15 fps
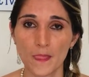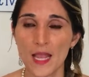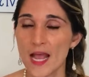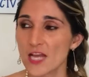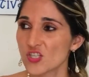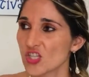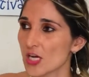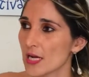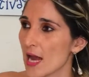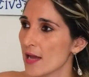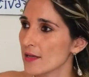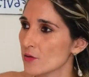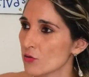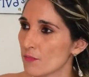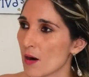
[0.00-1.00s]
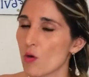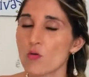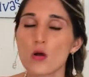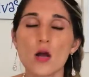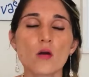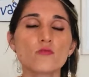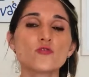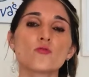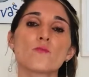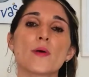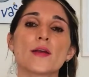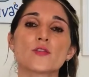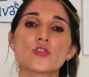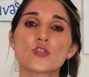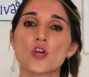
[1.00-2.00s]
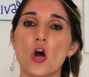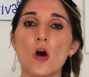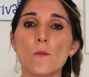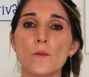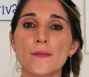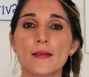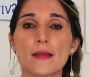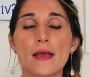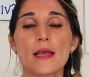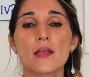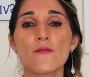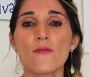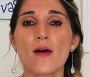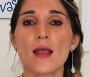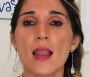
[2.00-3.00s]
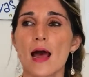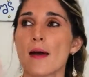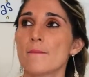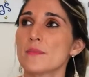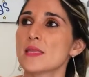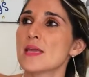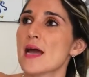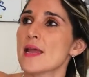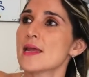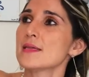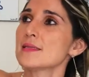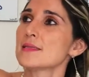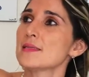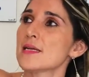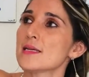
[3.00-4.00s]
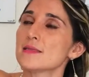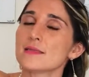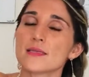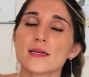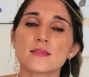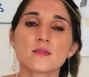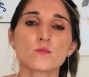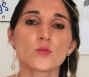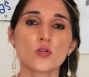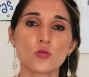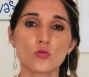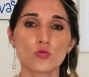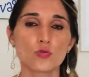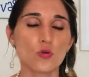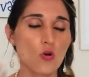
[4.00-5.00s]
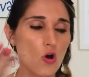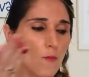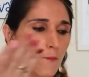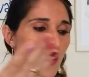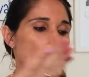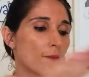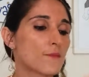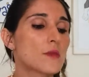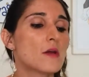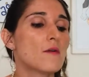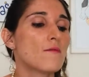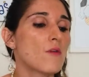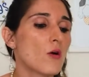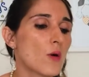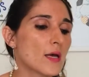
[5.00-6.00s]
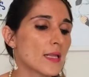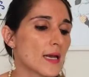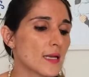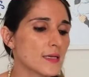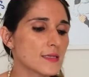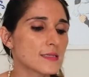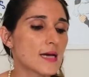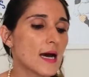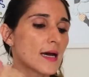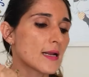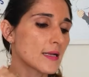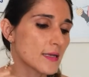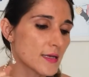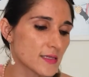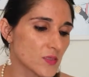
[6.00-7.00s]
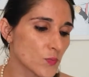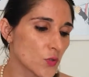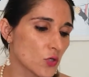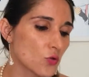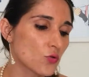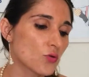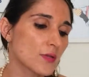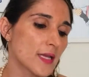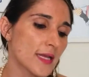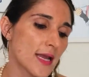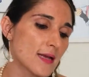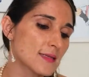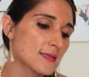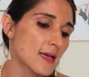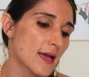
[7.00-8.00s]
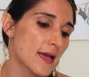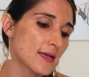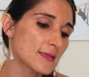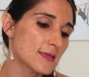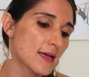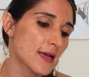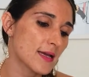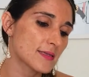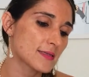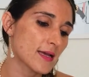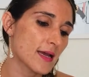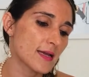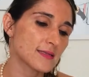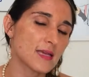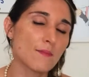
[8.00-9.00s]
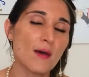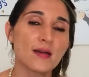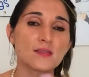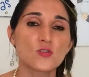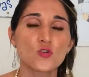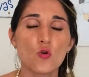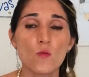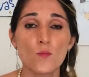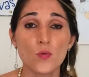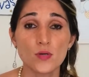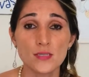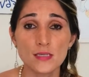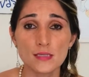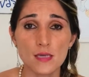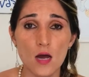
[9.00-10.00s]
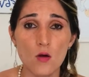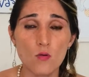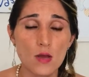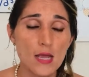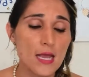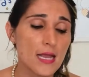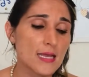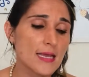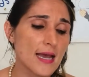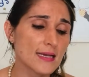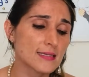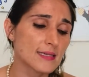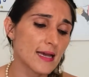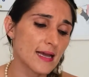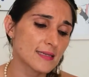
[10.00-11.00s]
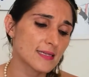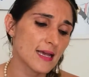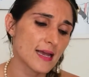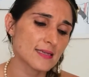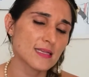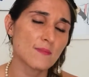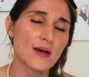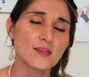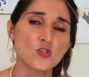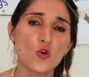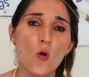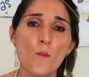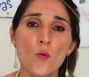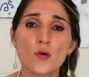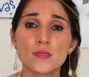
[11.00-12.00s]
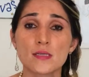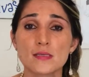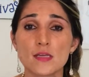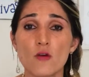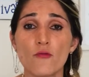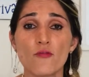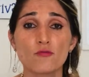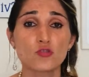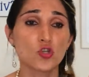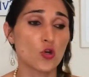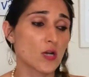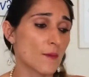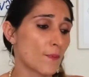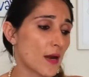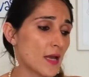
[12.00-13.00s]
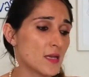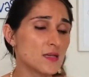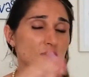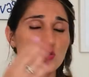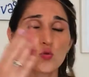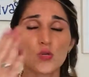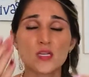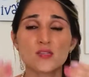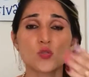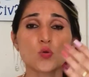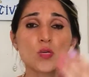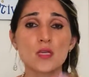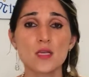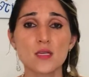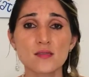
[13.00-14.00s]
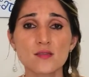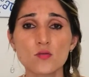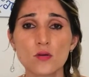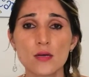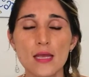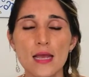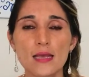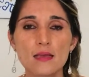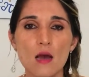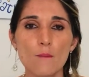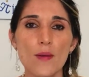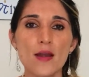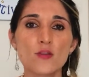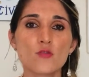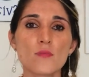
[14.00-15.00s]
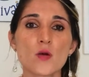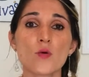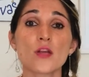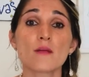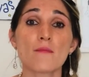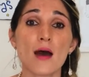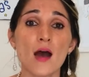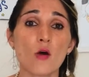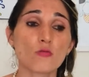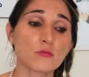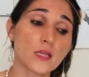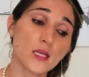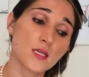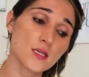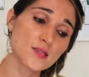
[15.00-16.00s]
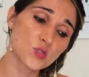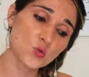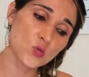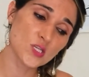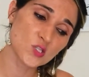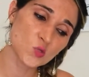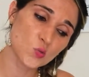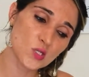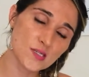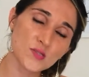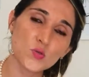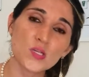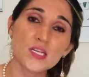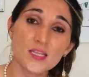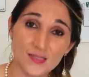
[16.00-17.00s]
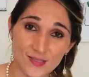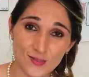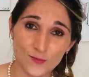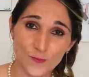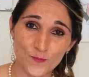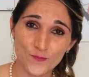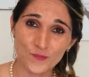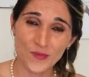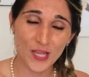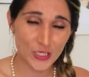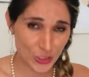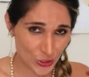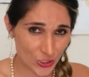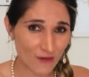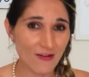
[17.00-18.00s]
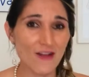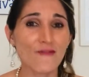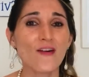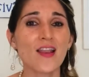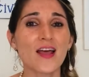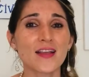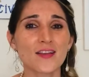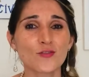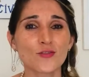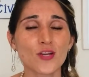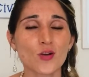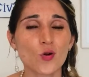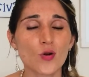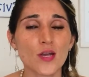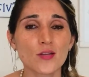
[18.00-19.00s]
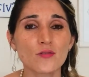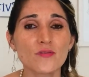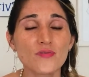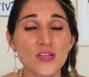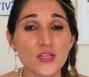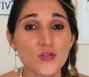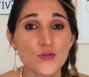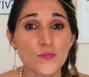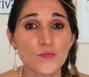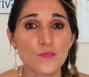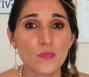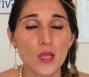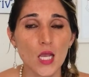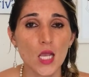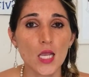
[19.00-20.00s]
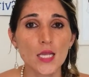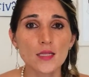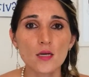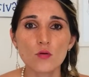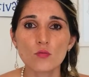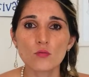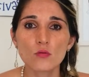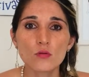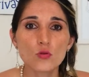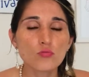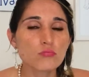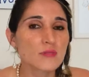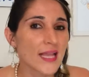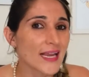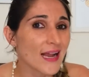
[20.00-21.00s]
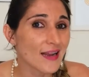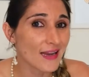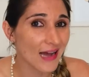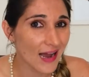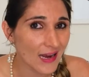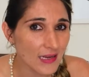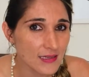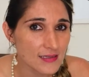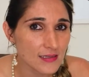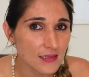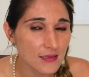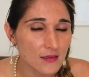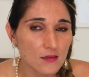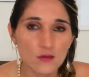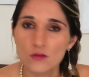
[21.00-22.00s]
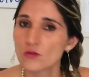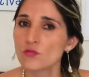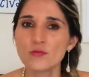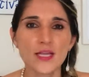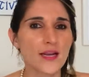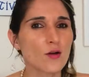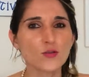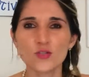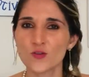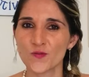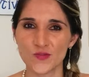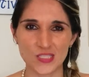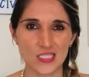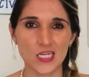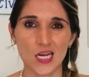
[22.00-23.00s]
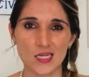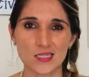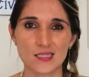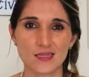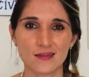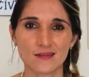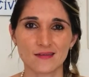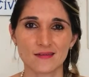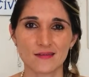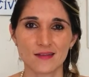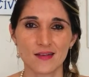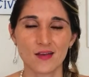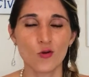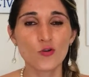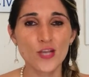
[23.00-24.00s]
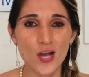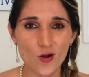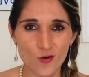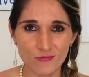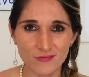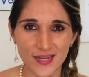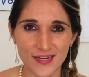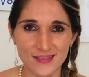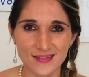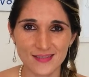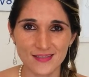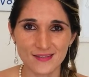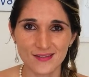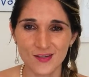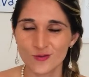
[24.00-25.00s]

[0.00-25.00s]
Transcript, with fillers: É chegar ali no balcão de um pet shopping e falar: me dá esse, esse, esse produto. Opa, vou analisar aqui esse produto. Tem essa, essa, essa, essa base de composição e essa, essa, essa base de composição funciona para isso, isso e isso. E a pele do meu animal tem isso, isso, isso e isso. Que a gente já vai falar aqui no decorrer do vídeo. Então, não tem análise, não tem autossuficiência. O que acontece?